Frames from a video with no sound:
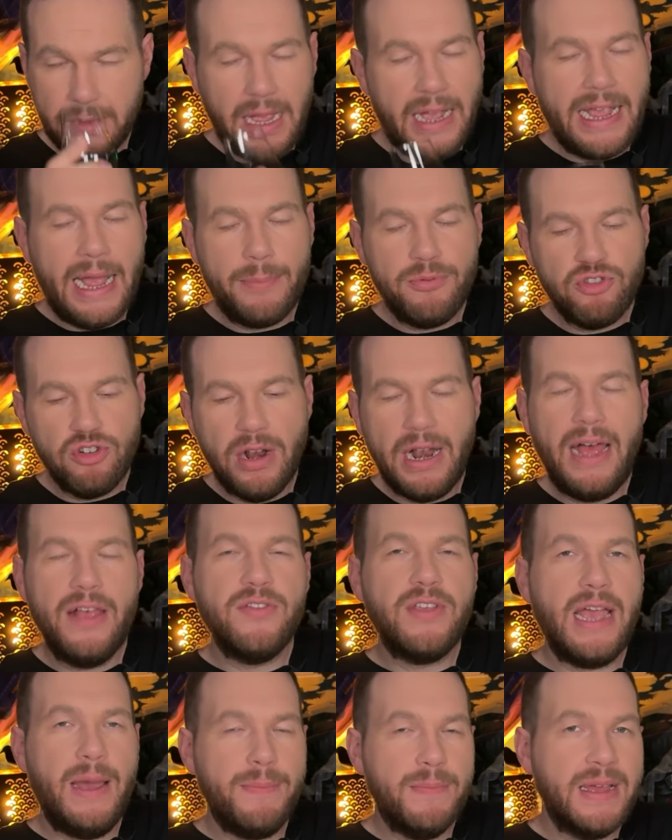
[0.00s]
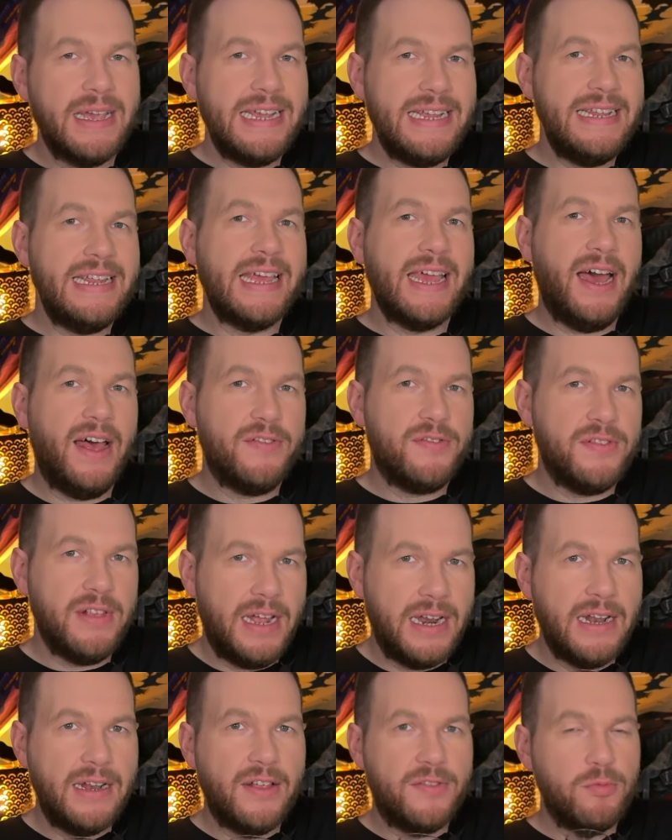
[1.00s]
Ich habe schon, also ich habe einen richtig krassen
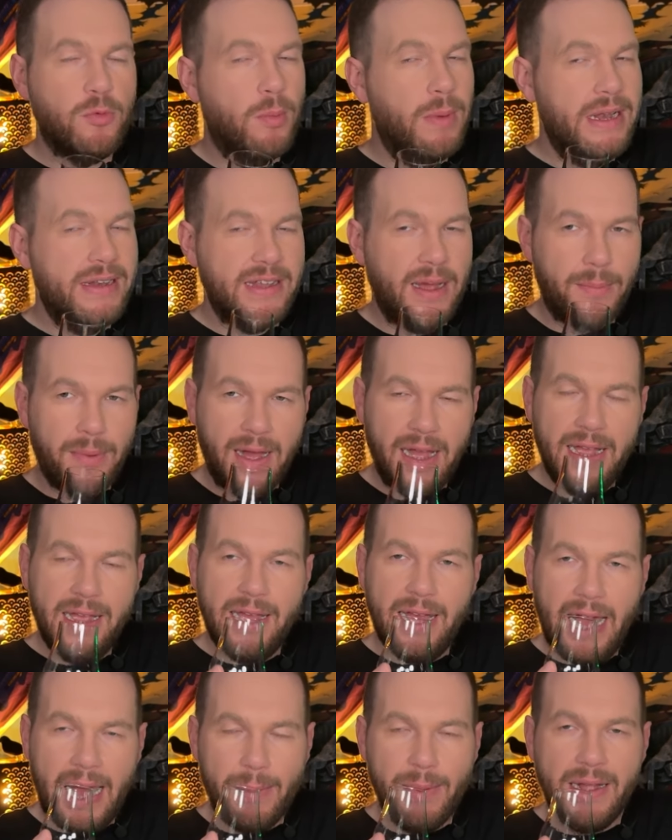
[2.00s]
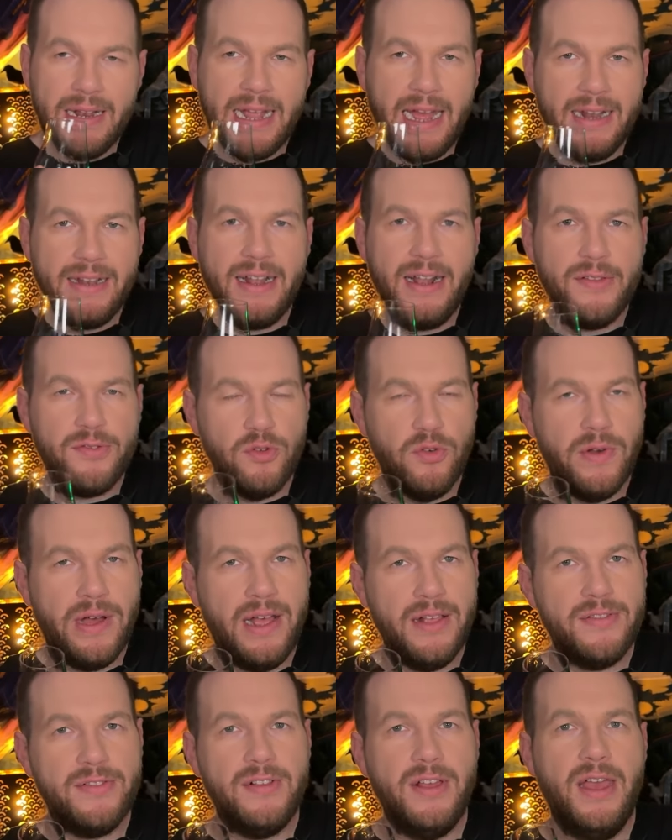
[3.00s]
Ananas-Moment dabei, aber der hat halt
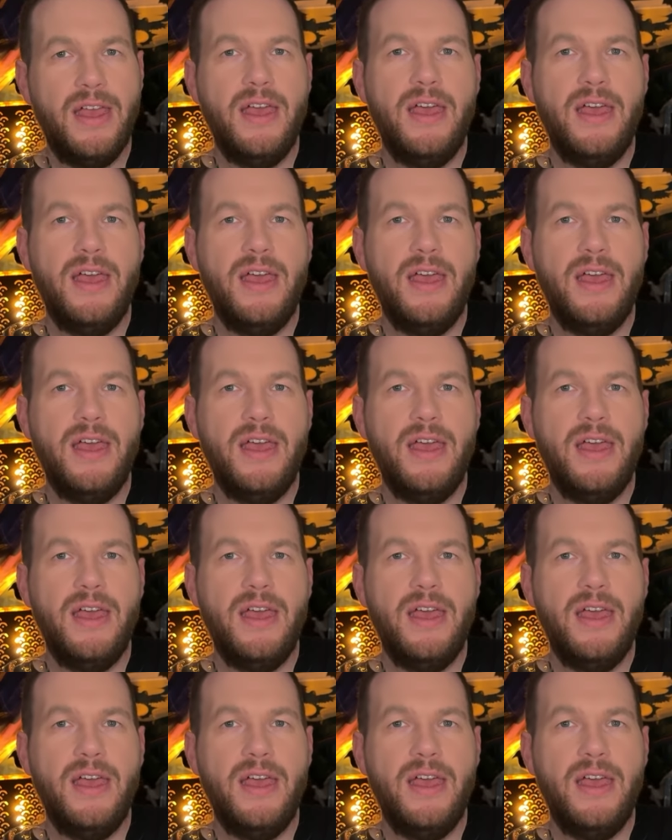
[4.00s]
sowas